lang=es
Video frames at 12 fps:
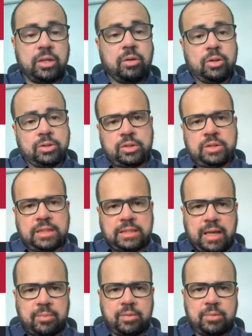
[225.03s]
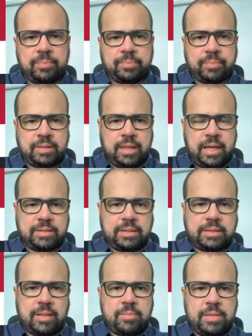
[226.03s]
Y lo otro, reclamos reclamo que
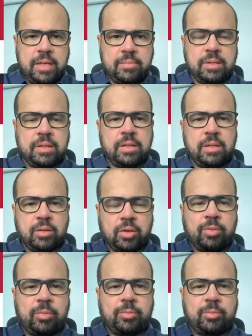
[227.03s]
hacen también ¿Cómo es